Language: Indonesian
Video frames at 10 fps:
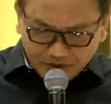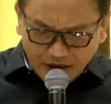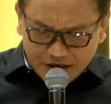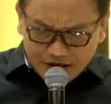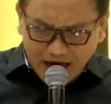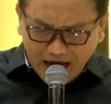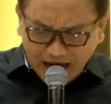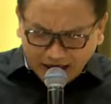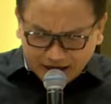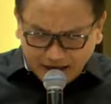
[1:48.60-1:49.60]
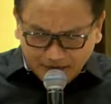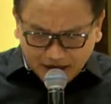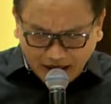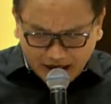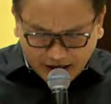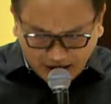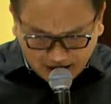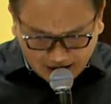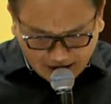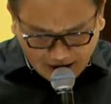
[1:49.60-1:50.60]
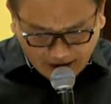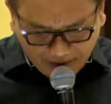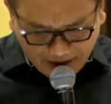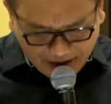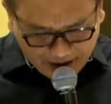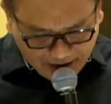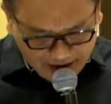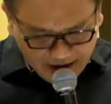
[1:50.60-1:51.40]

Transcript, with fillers: Jika anaknya minta ikan daripadanya,